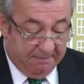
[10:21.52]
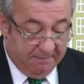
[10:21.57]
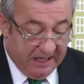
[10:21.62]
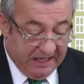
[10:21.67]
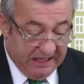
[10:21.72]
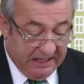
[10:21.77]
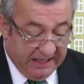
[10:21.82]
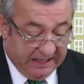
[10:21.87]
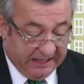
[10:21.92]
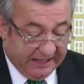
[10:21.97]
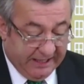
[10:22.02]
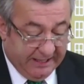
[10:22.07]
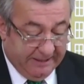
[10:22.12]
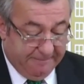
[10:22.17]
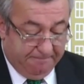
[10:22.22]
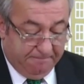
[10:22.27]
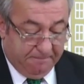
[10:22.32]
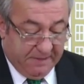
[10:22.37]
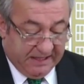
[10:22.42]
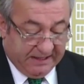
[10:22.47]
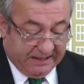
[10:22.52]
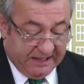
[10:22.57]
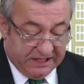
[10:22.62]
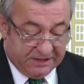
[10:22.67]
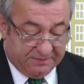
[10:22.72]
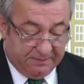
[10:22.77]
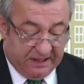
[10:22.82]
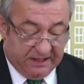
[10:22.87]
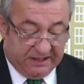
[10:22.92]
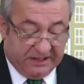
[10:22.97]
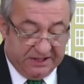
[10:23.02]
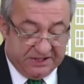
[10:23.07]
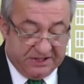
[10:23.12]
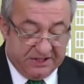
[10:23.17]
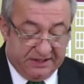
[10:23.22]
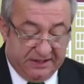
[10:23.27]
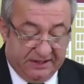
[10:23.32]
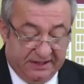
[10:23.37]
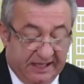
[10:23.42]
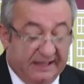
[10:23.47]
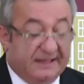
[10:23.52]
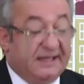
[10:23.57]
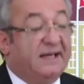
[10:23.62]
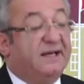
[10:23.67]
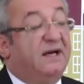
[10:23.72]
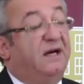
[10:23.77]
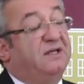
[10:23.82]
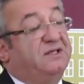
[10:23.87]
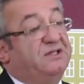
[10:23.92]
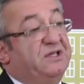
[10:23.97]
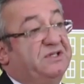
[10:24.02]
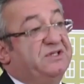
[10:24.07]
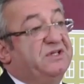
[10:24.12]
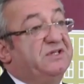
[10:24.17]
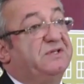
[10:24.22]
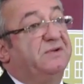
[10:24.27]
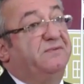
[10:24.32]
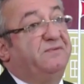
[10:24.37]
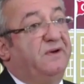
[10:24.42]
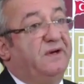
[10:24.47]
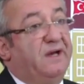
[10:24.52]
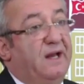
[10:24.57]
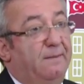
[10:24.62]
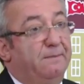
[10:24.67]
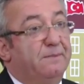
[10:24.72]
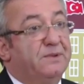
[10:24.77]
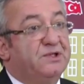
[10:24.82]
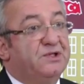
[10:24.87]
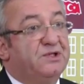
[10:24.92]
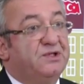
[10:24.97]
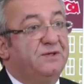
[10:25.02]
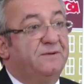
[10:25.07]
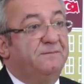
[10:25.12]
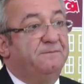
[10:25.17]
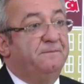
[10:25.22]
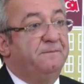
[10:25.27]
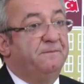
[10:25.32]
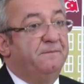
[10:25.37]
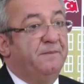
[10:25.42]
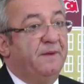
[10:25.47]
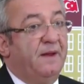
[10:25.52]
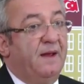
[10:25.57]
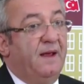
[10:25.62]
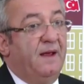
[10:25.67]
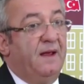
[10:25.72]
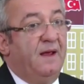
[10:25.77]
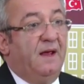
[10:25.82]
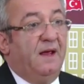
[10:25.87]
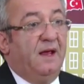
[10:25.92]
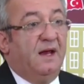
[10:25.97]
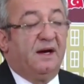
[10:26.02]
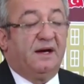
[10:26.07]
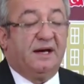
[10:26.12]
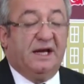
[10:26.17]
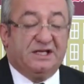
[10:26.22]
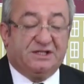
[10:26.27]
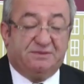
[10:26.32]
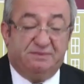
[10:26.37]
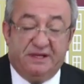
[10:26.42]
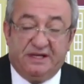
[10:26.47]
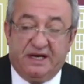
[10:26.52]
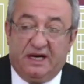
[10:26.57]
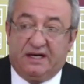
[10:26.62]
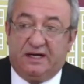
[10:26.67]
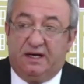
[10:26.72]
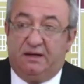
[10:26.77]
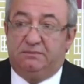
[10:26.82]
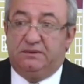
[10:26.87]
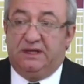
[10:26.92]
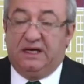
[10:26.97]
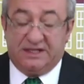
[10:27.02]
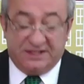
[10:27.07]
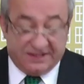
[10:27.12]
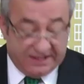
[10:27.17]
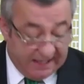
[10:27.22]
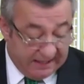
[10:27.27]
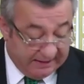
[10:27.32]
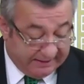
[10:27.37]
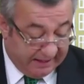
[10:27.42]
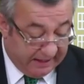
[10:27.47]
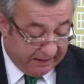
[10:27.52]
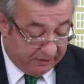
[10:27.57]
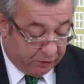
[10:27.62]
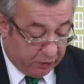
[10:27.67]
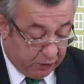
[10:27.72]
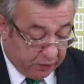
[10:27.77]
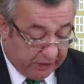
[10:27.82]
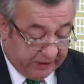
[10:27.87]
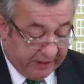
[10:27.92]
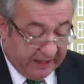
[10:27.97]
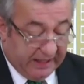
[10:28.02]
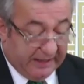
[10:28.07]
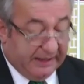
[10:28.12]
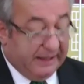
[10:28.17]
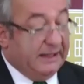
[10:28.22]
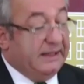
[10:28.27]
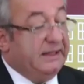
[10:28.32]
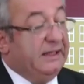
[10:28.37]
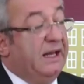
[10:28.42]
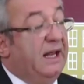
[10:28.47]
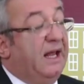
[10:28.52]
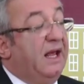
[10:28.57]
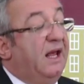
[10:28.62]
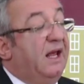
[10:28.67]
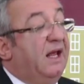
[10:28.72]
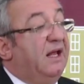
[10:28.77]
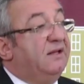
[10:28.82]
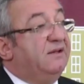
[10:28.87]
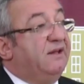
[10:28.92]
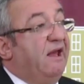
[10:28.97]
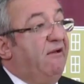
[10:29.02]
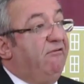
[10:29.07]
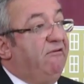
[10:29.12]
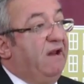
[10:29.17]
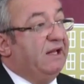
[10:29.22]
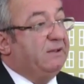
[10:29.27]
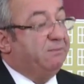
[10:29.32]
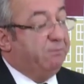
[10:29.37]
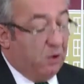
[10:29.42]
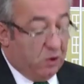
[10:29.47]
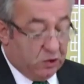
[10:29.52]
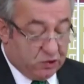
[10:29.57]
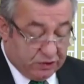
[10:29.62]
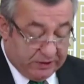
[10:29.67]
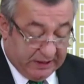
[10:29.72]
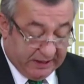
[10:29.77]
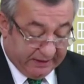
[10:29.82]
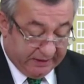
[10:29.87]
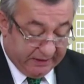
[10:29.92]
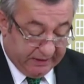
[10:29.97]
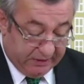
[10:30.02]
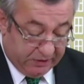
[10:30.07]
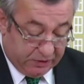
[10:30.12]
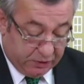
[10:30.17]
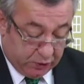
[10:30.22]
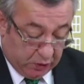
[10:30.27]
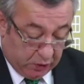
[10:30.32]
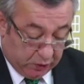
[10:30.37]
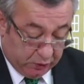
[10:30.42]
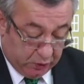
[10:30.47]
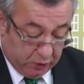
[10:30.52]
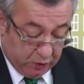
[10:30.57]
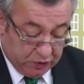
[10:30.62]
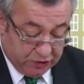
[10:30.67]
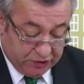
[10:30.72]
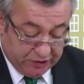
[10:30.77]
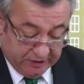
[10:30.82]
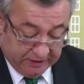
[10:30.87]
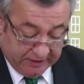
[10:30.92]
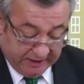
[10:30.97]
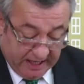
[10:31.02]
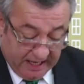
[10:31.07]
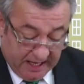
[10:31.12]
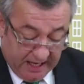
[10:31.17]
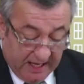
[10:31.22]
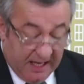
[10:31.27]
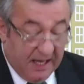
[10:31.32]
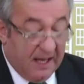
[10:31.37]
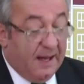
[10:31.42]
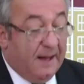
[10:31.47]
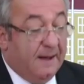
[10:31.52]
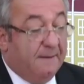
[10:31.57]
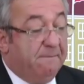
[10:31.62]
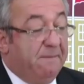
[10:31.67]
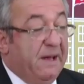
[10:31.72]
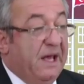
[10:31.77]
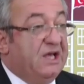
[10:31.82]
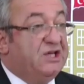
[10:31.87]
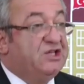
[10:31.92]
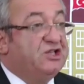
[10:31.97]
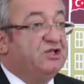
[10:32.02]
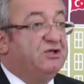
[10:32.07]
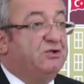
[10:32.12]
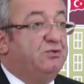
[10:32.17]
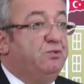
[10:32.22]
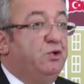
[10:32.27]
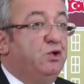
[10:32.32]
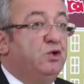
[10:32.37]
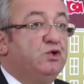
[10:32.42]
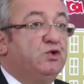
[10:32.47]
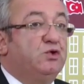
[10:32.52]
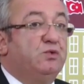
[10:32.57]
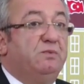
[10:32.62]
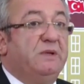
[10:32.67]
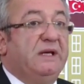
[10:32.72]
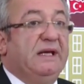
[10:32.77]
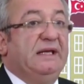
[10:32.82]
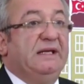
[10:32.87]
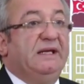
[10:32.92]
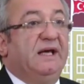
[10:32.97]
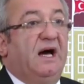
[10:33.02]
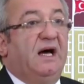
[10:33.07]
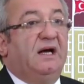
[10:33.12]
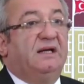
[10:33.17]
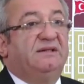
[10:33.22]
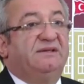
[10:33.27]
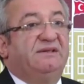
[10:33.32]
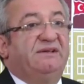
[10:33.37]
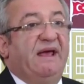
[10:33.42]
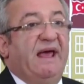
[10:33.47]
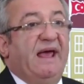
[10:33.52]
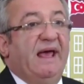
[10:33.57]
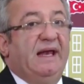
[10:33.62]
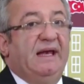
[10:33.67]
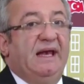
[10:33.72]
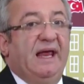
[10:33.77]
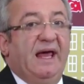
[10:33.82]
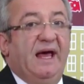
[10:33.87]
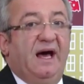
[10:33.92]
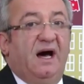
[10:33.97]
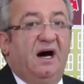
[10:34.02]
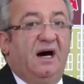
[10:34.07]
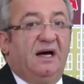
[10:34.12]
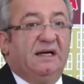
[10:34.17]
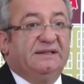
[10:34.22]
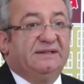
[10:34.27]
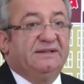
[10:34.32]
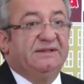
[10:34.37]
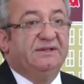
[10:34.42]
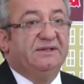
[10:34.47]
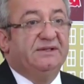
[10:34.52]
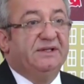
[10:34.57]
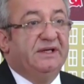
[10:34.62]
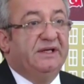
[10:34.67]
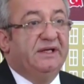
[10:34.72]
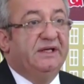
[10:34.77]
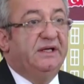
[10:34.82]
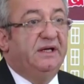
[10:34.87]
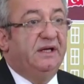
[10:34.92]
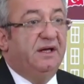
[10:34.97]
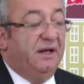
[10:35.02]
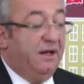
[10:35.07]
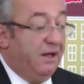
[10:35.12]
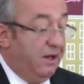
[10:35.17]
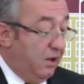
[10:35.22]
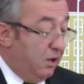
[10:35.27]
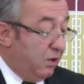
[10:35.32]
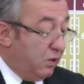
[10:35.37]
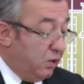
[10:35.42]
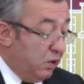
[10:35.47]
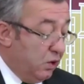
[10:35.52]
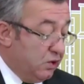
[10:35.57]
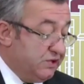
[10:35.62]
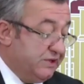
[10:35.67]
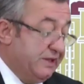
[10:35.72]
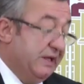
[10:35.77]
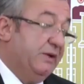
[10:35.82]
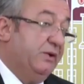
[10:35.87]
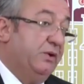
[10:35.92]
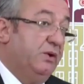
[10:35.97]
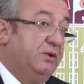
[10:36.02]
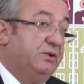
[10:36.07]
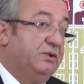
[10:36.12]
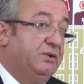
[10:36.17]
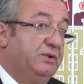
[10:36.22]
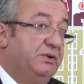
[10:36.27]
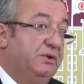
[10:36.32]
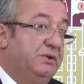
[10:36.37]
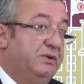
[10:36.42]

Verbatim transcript: Belli ki Merkez Bankası'nın yedek akçesi sıfırlanmış. Resmi rakamlar zaten Türkiye'nin devlet borçlarının son üç yılda 500 milyar TL arttığını gösteriyor.